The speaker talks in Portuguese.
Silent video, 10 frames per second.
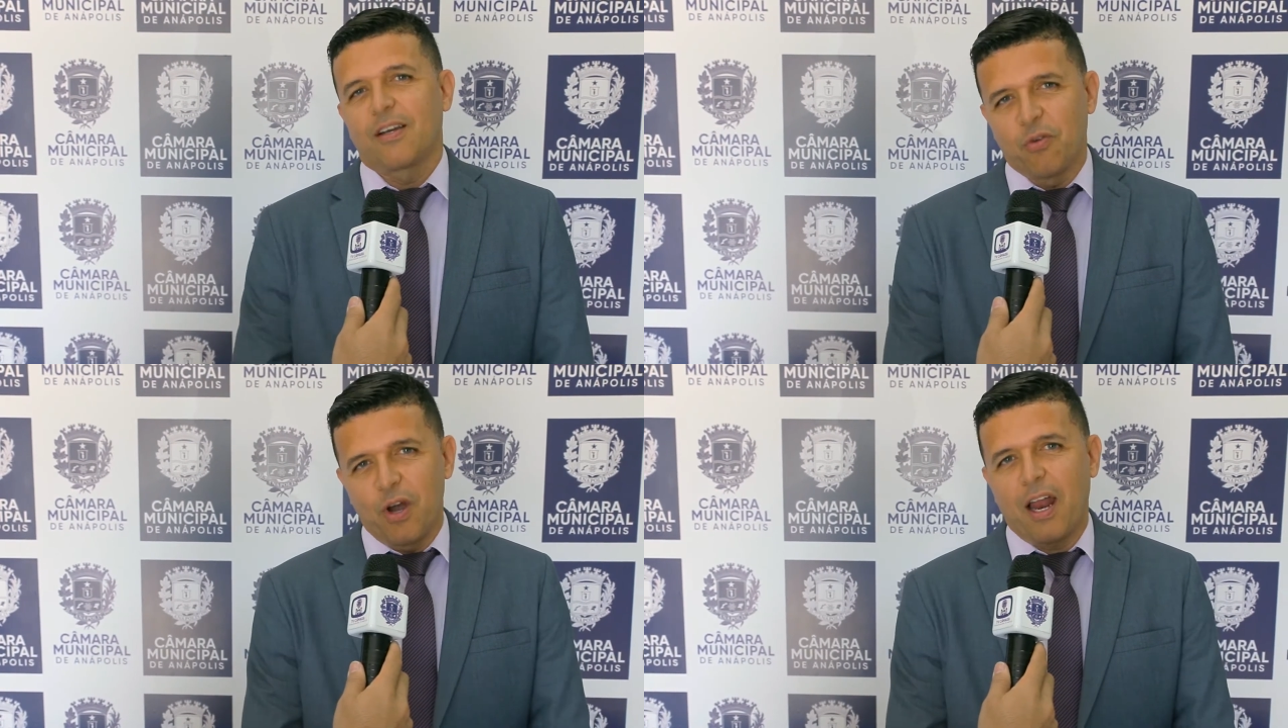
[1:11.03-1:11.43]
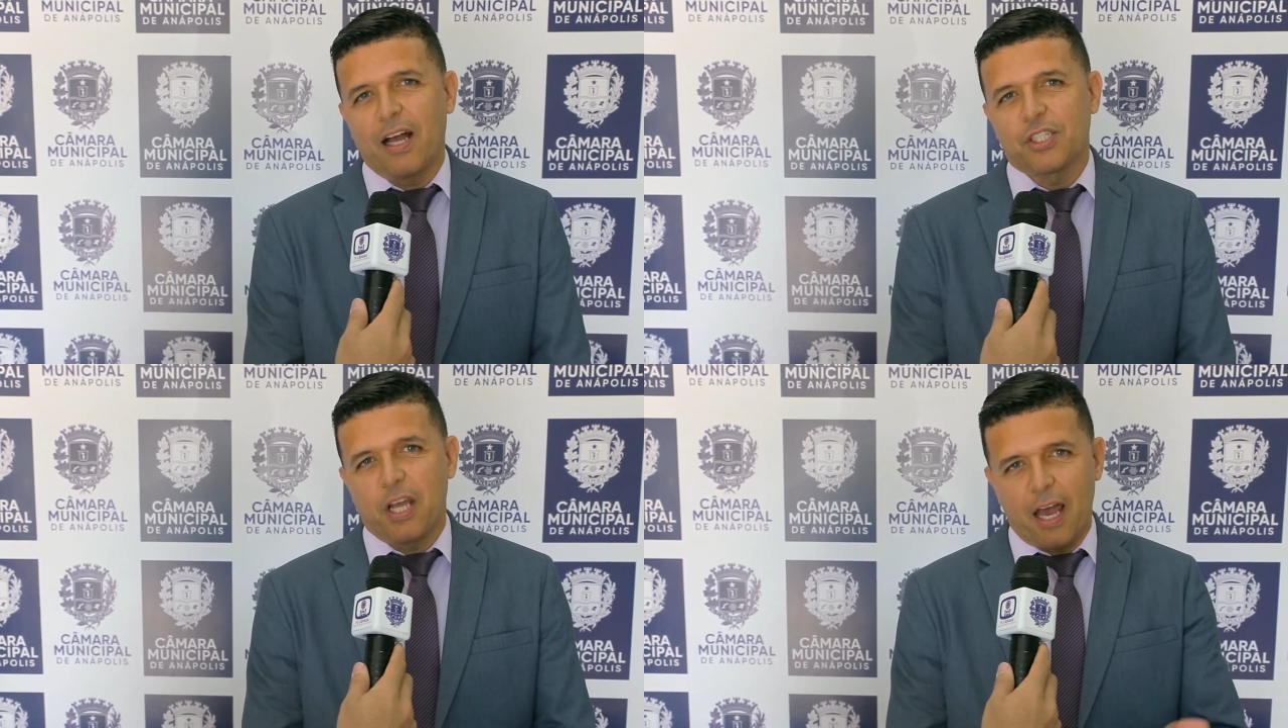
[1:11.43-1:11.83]
com
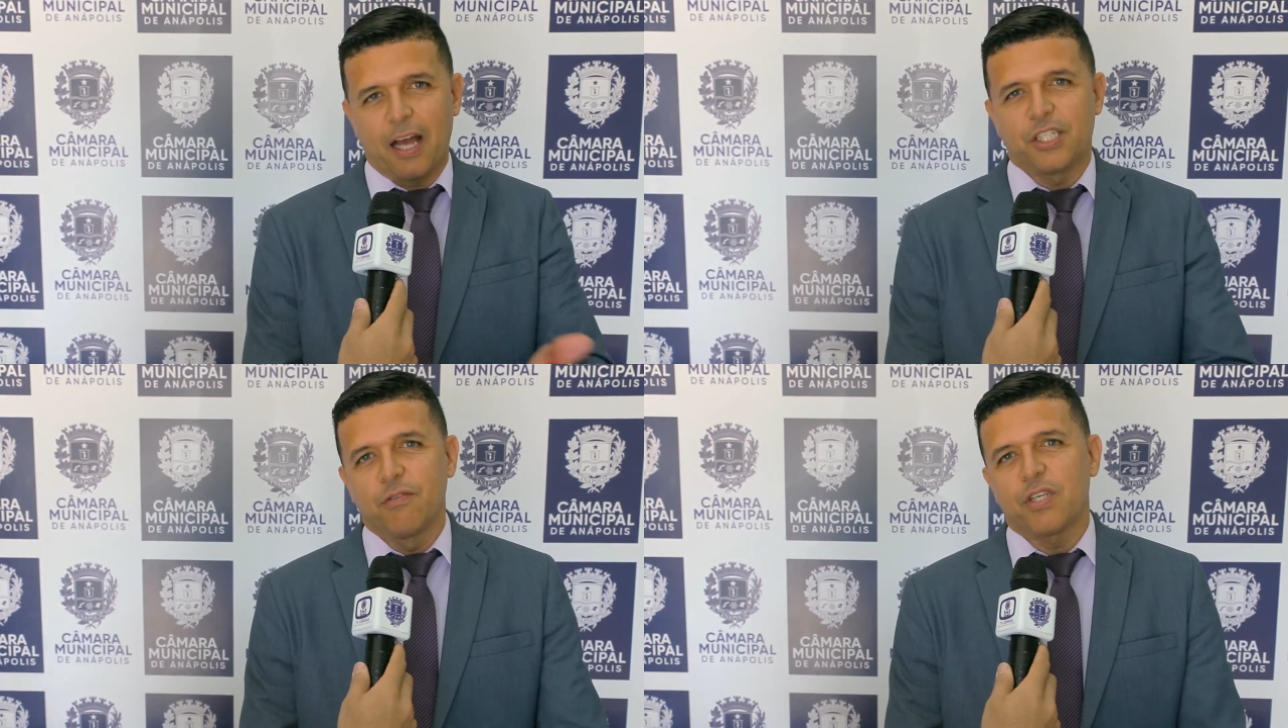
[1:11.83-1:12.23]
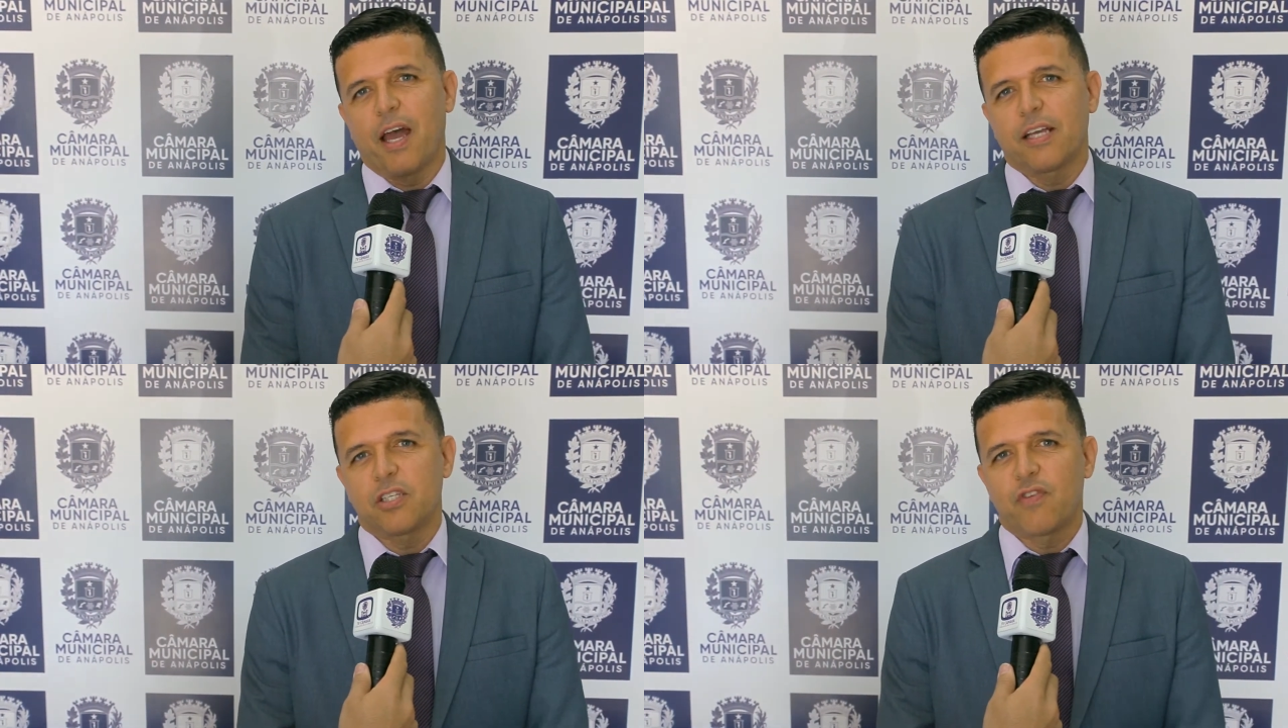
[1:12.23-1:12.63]
relati relativos
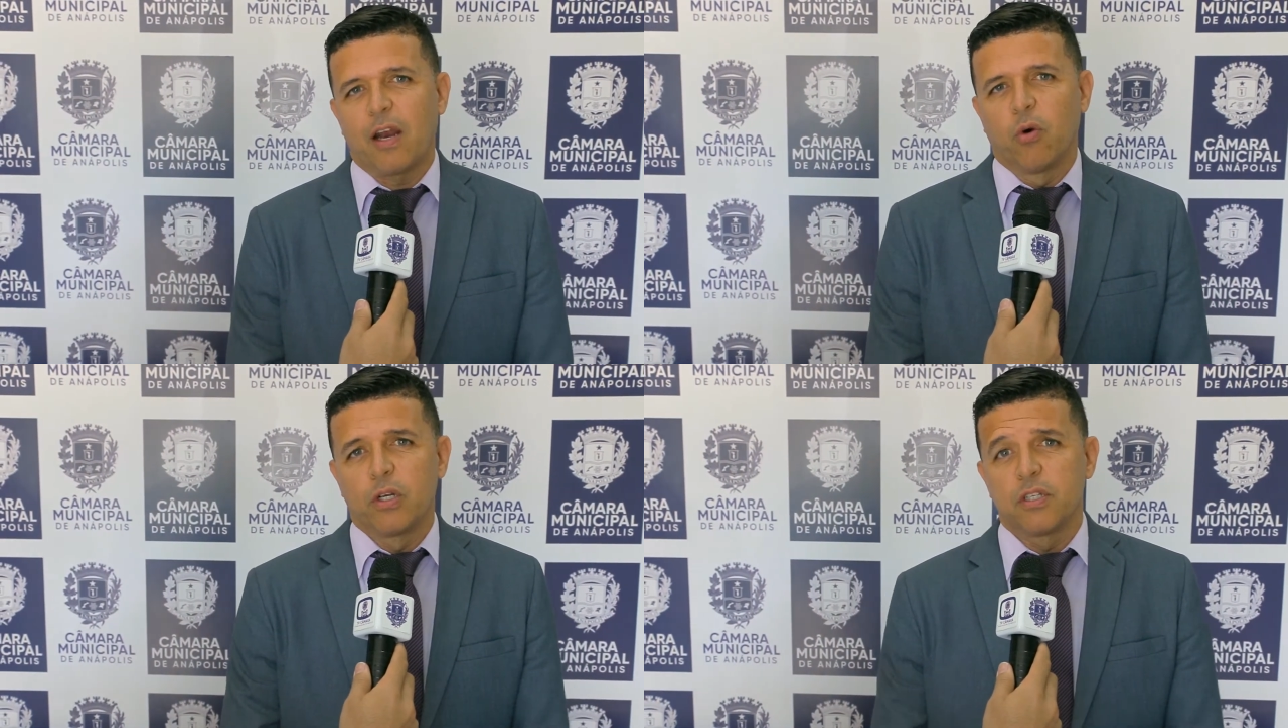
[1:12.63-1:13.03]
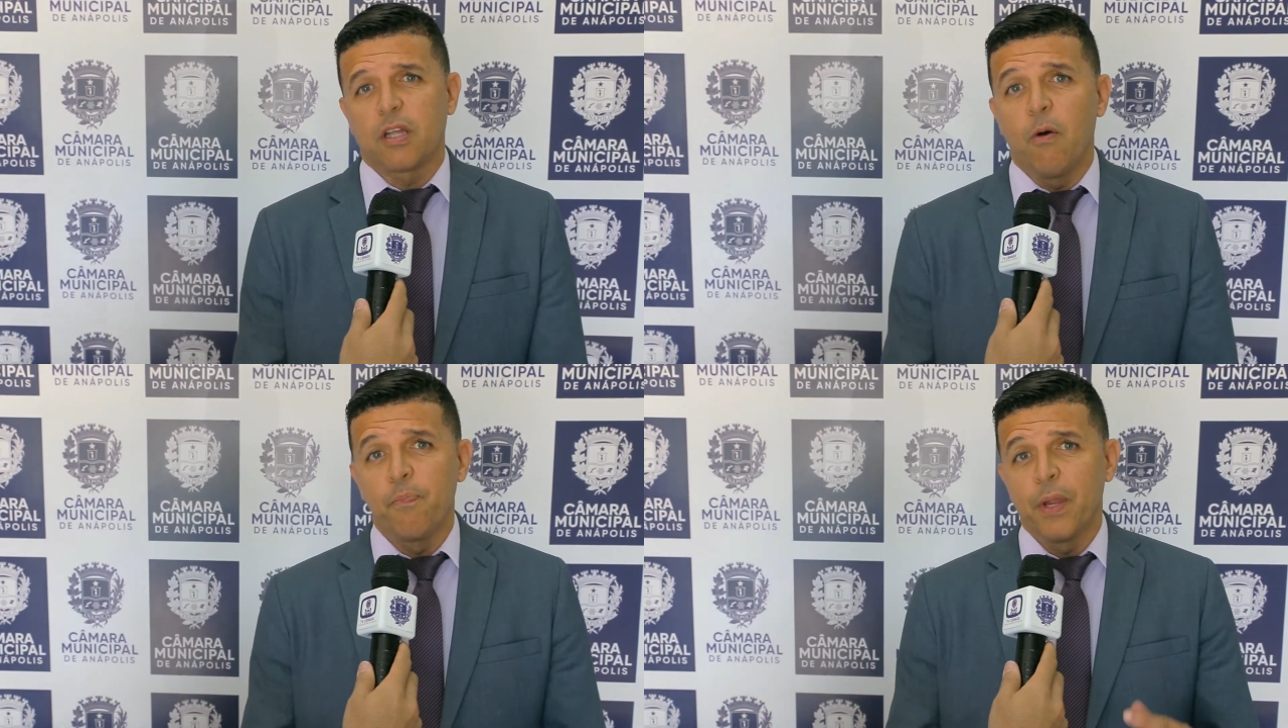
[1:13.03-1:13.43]
a esses valores.
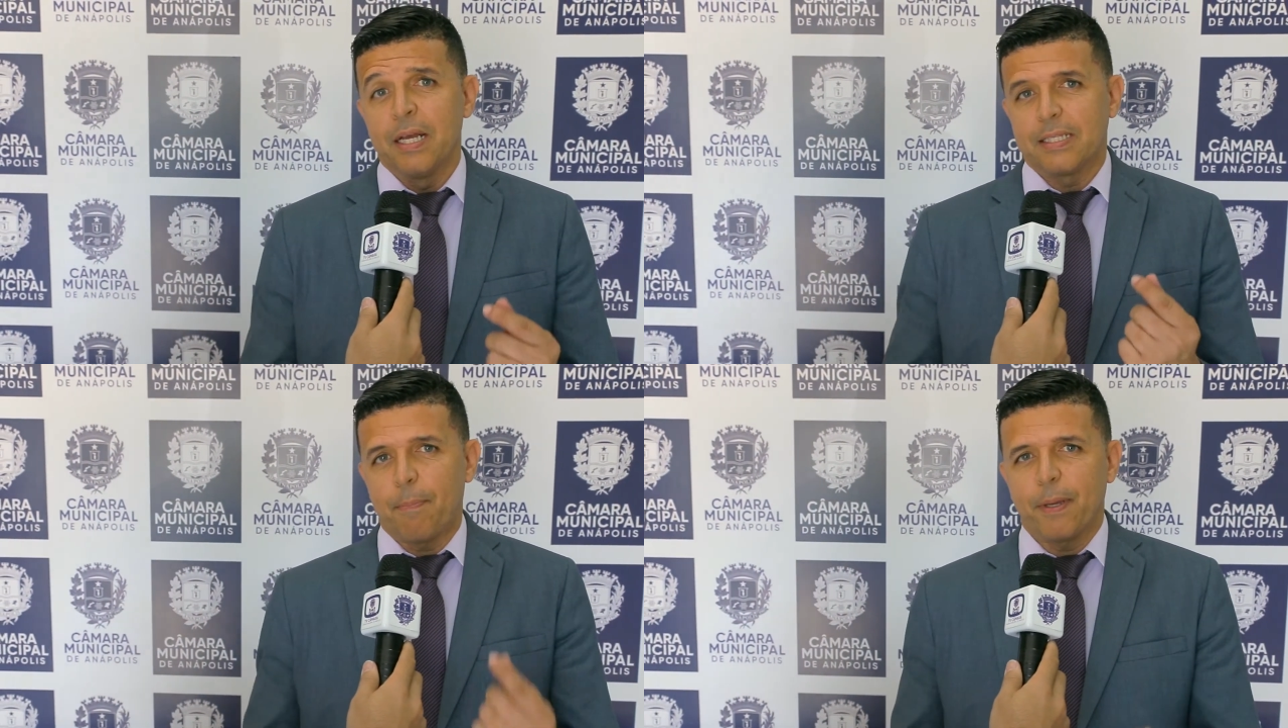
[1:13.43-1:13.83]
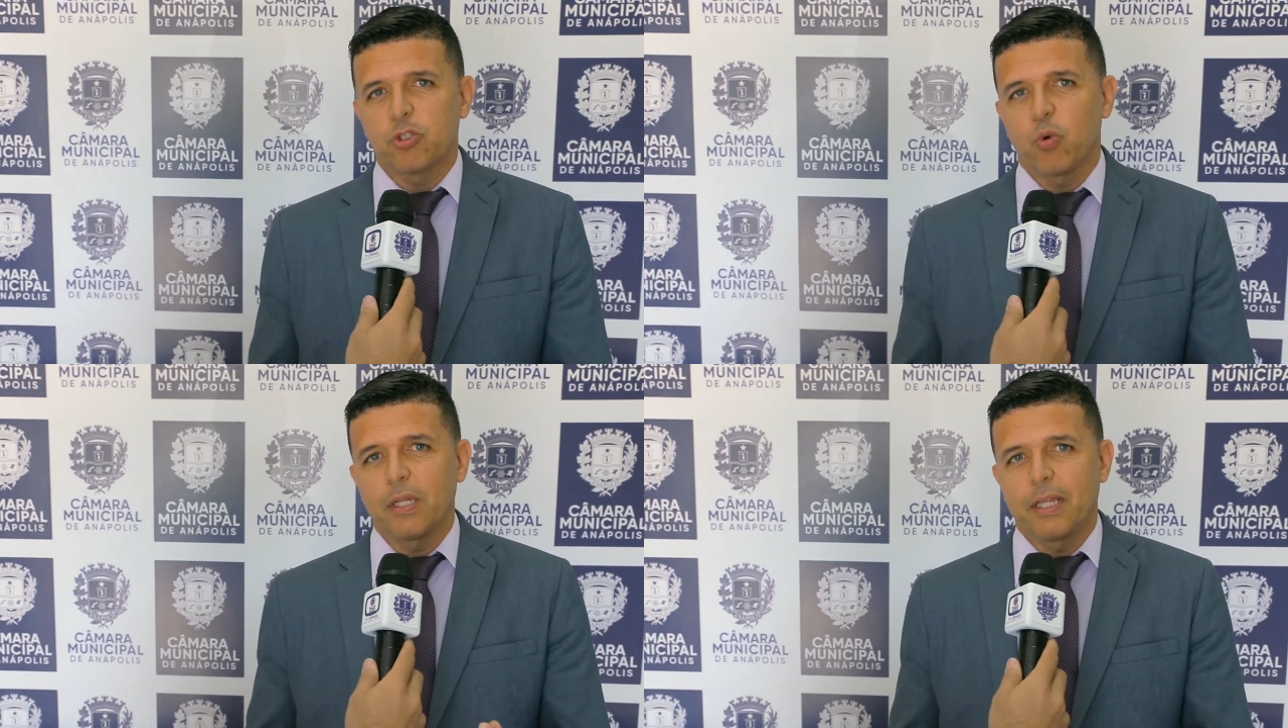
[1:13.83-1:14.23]
Então, se a
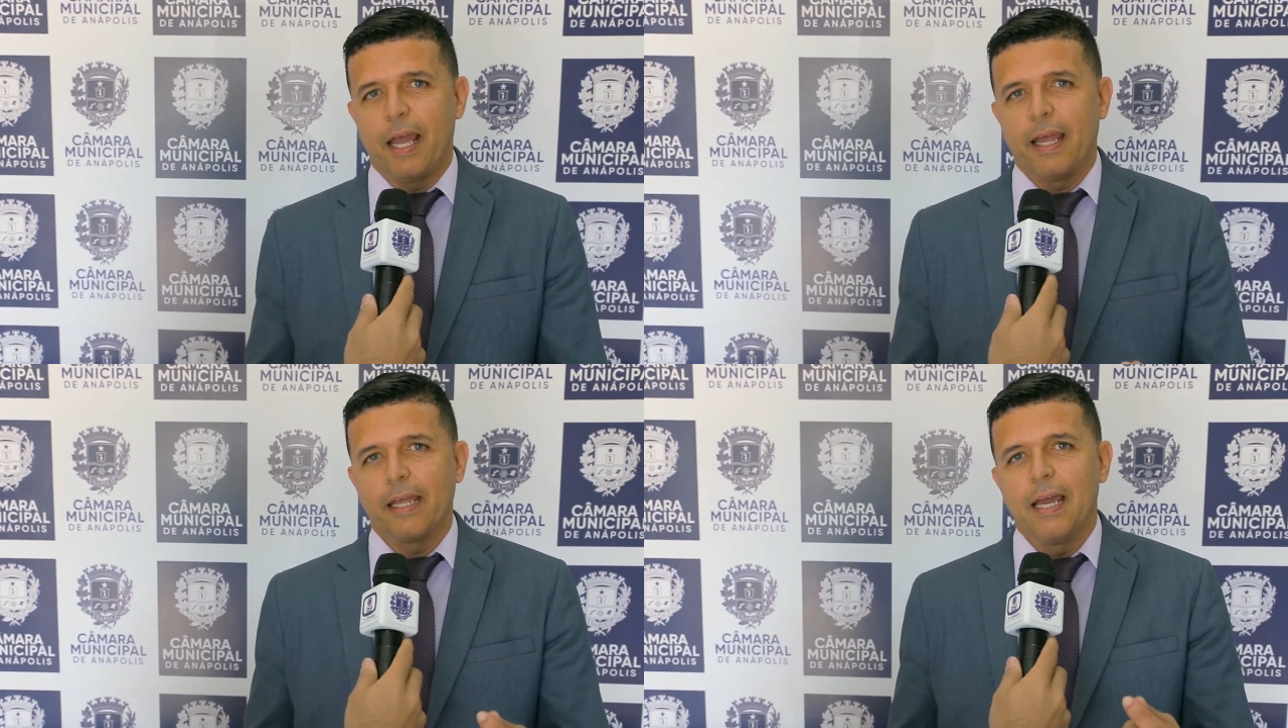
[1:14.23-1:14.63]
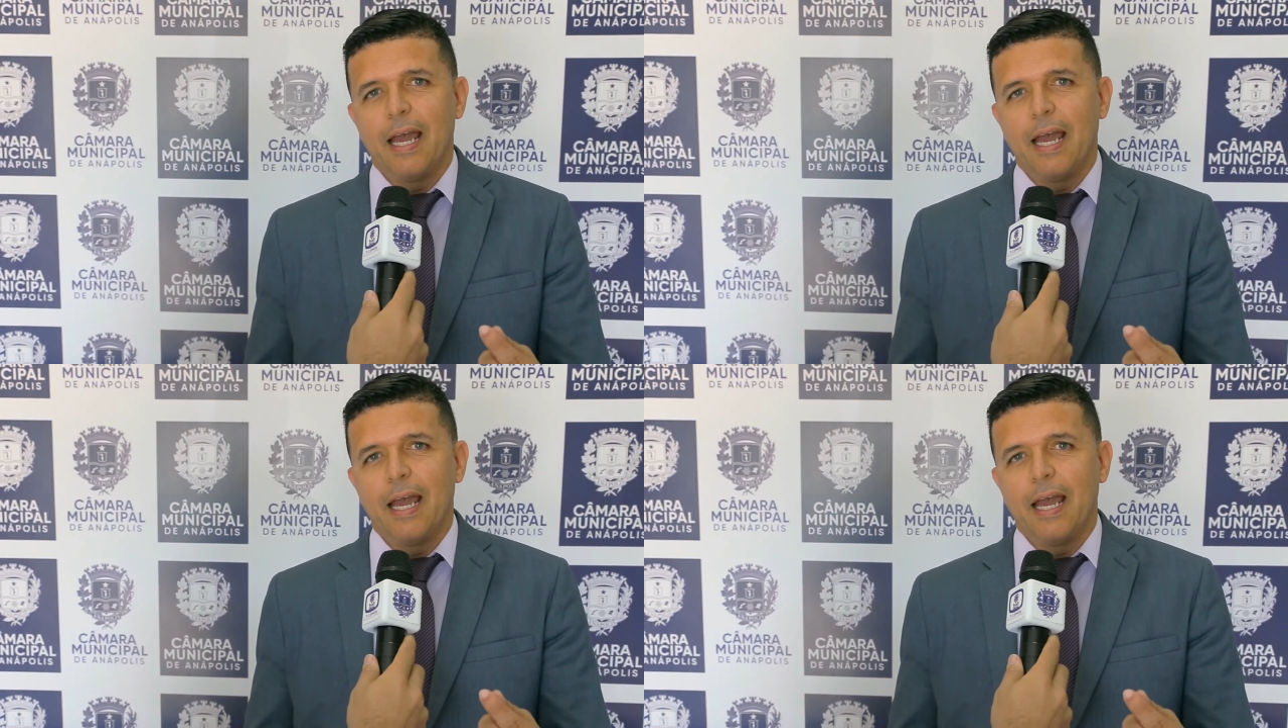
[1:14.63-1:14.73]
pessoa tem